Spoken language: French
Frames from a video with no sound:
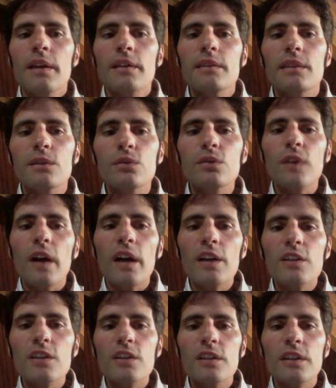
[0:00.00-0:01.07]
Cet
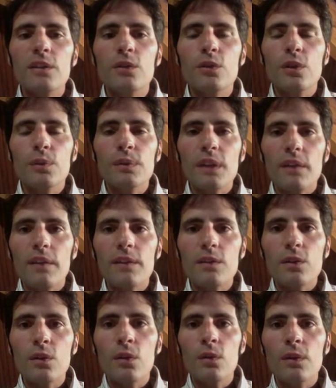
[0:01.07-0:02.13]
ouvrage naît d'une
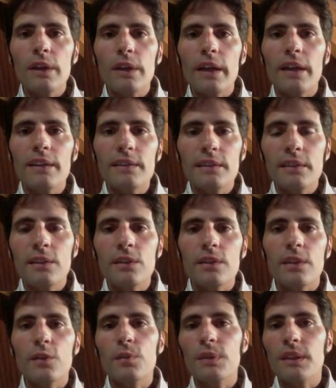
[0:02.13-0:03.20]
observation réalisée dans
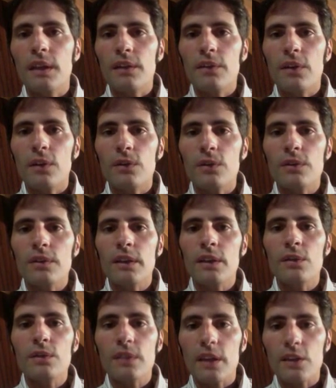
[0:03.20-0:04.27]
un hôpital français
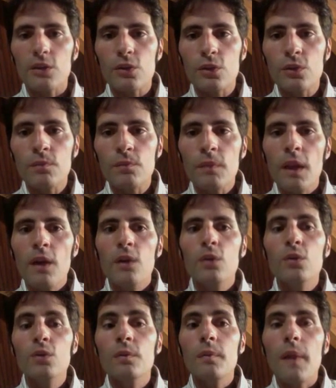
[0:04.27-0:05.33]
en CHU
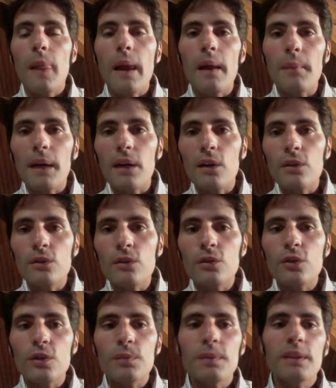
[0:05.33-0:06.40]
où, à ma grande
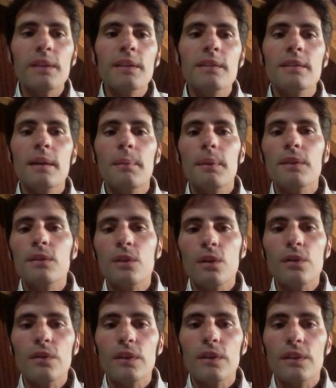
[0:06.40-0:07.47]
surprise, un patient
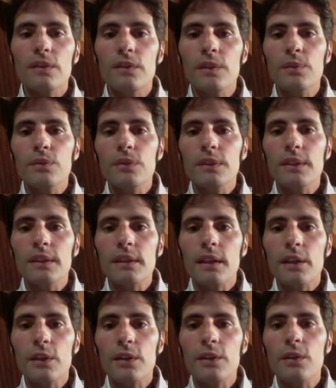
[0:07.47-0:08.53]
en fin de vie pouvait être
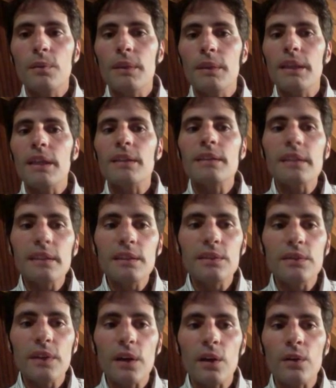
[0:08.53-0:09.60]
accueilli de manière très
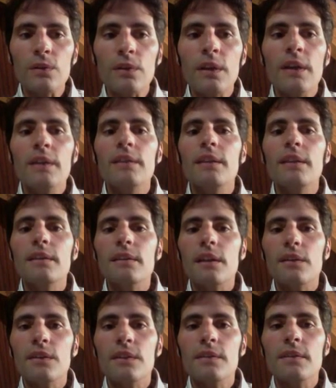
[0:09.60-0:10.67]
différente d'un
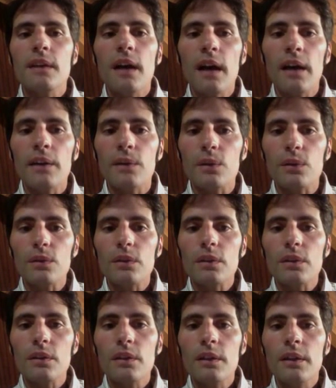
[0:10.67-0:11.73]
service à un
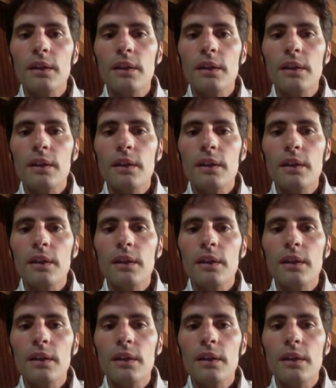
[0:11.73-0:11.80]
autre.